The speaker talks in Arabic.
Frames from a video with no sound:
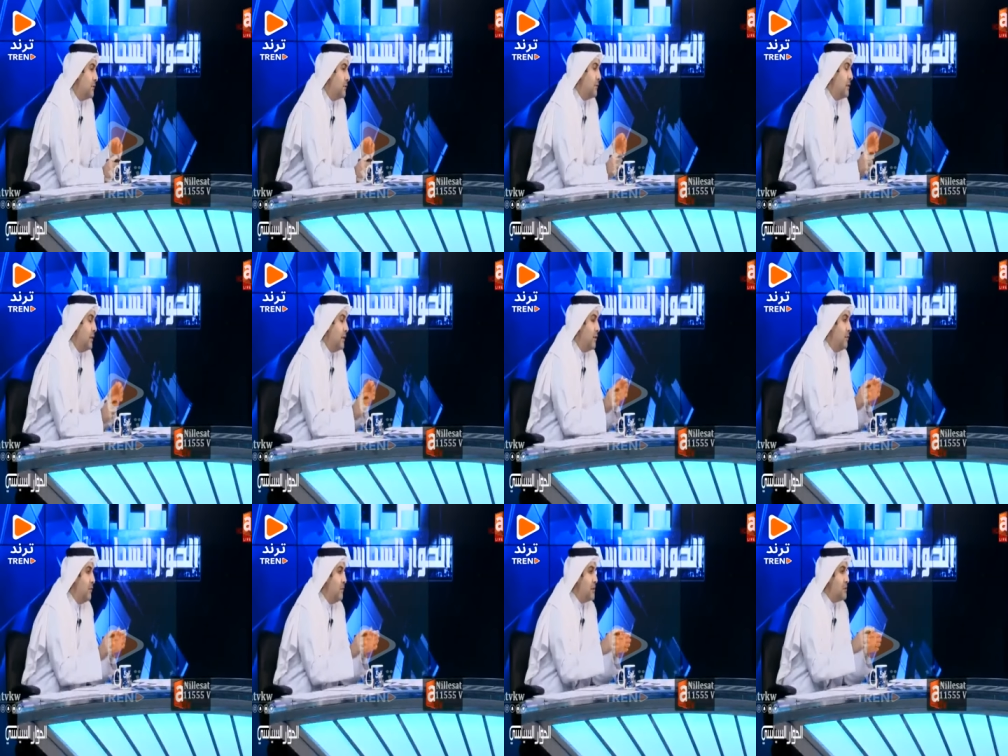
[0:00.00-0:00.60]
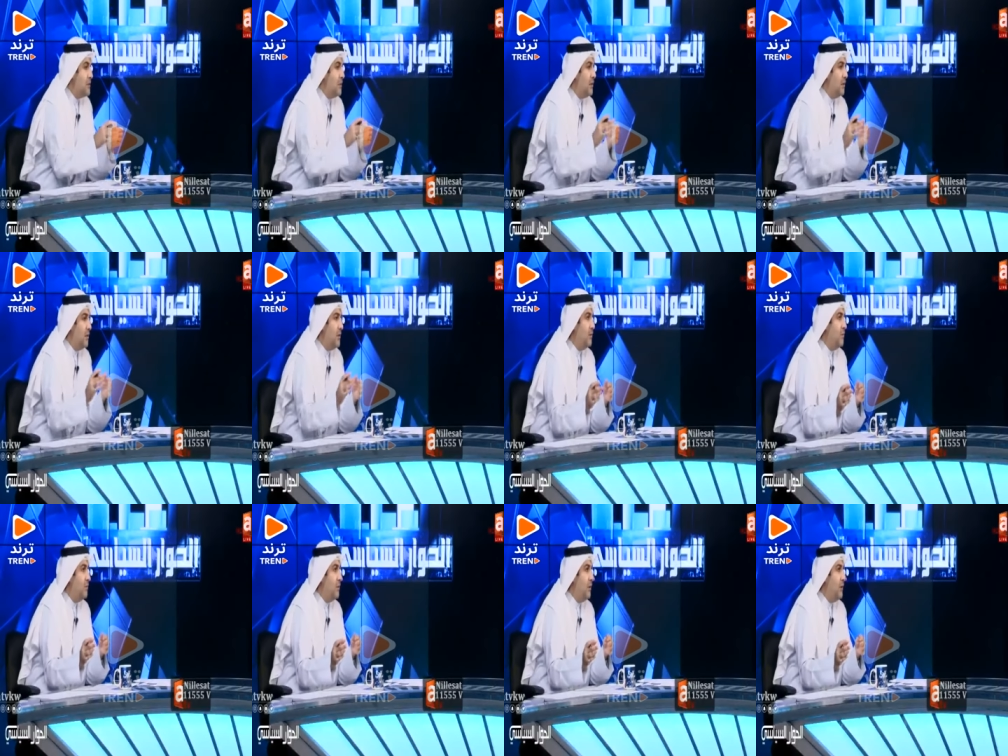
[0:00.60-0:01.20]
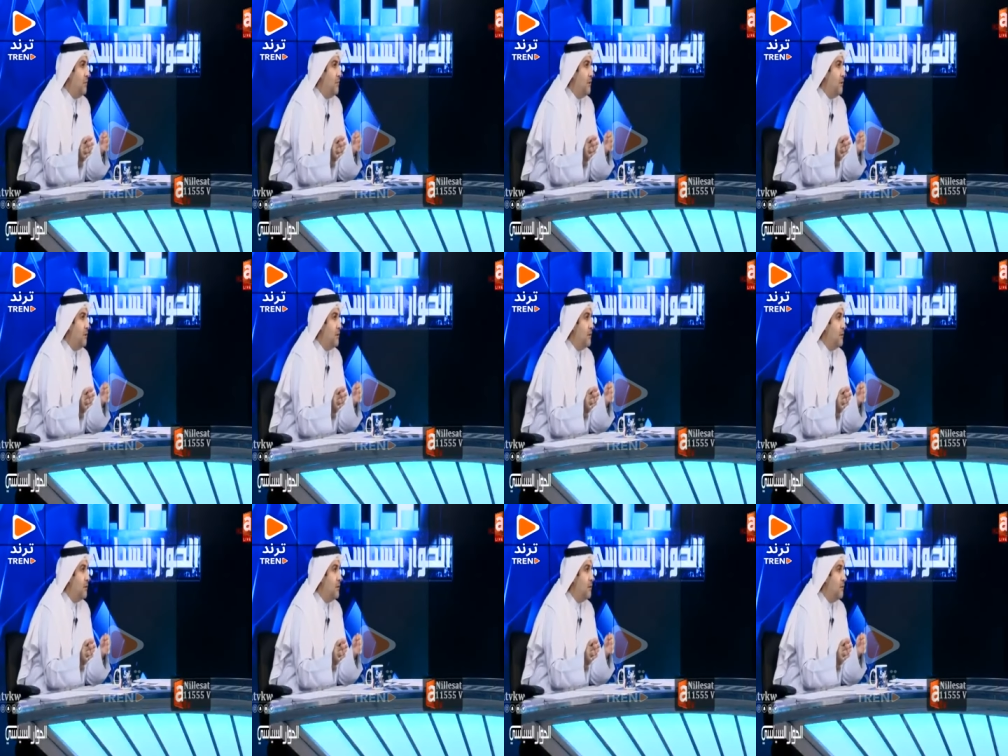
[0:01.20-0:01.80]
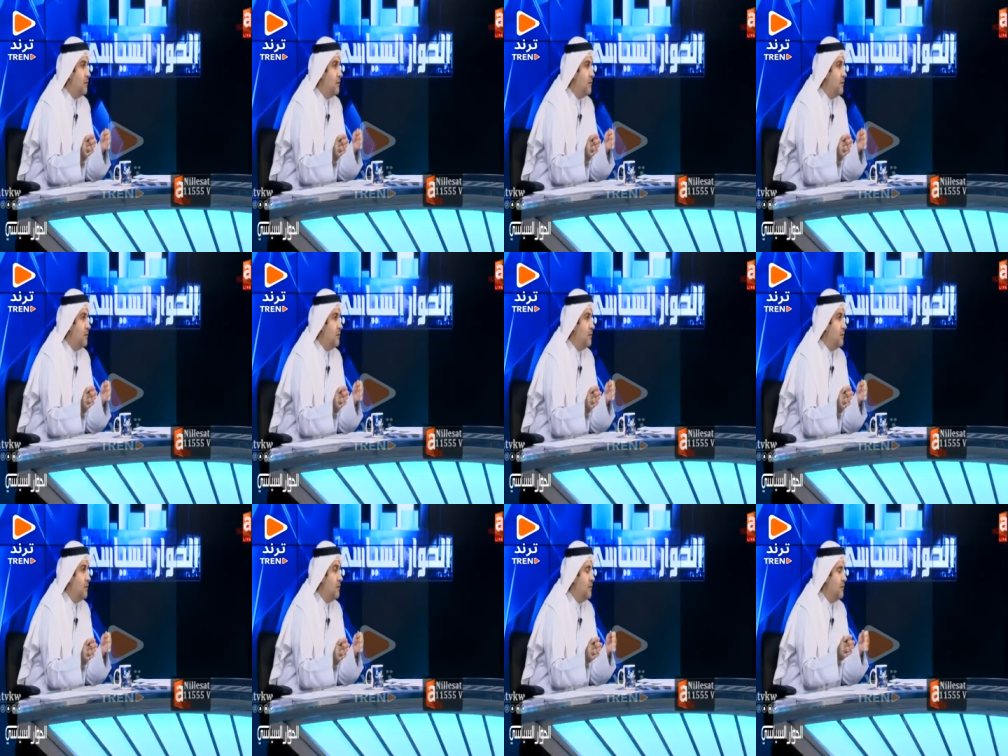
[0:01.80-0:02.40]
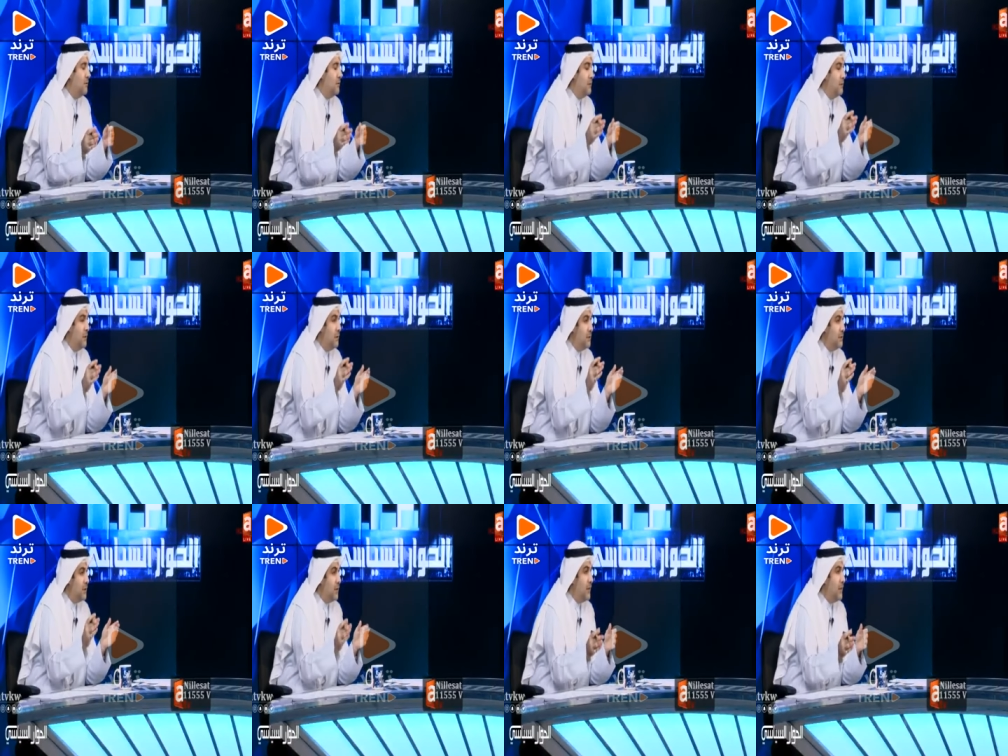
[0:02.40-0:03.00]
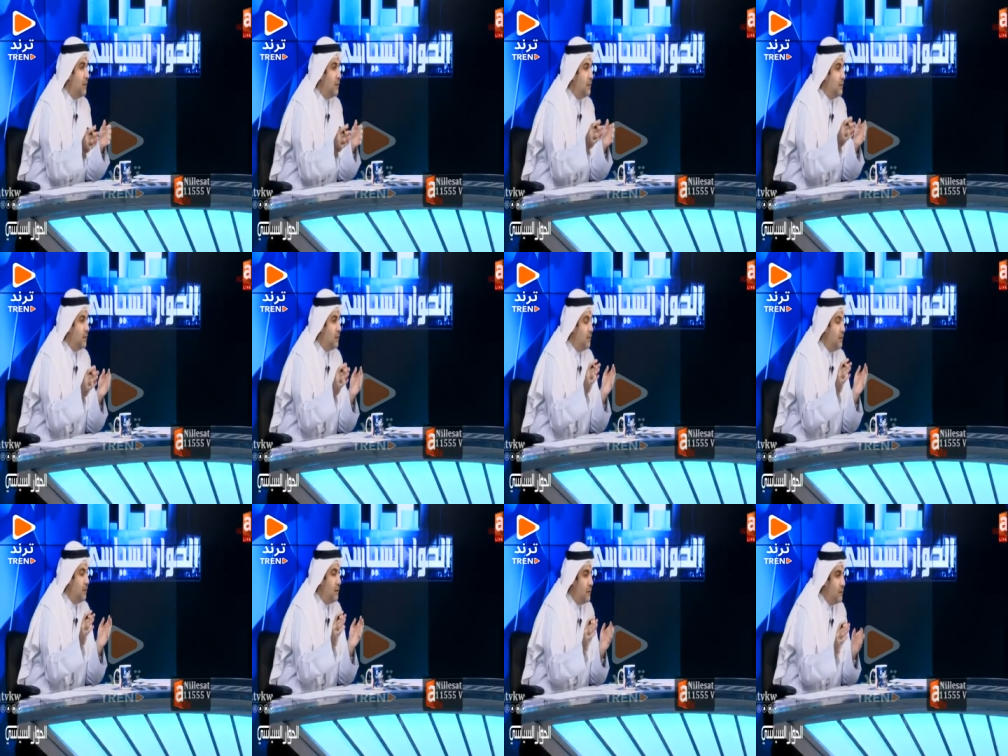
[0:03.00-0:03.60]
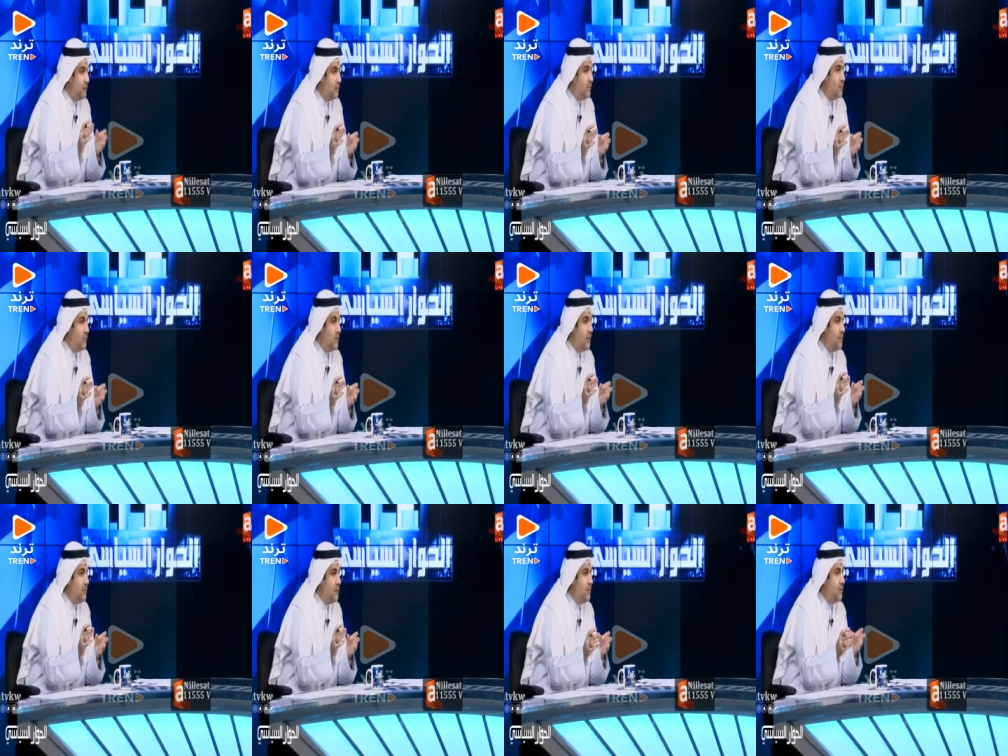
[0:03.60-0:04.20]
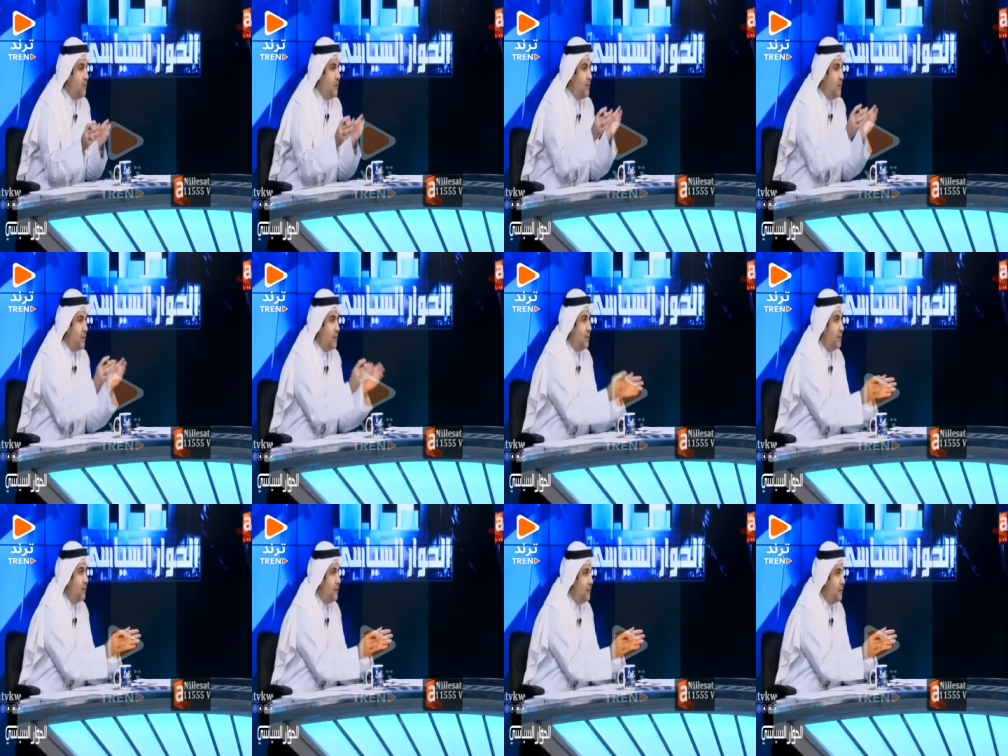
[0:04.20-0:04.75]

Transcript: طعن البشر على قانون المحاماه على قانون المحاماه زين ايش علاقه قانون المحاماه وعلى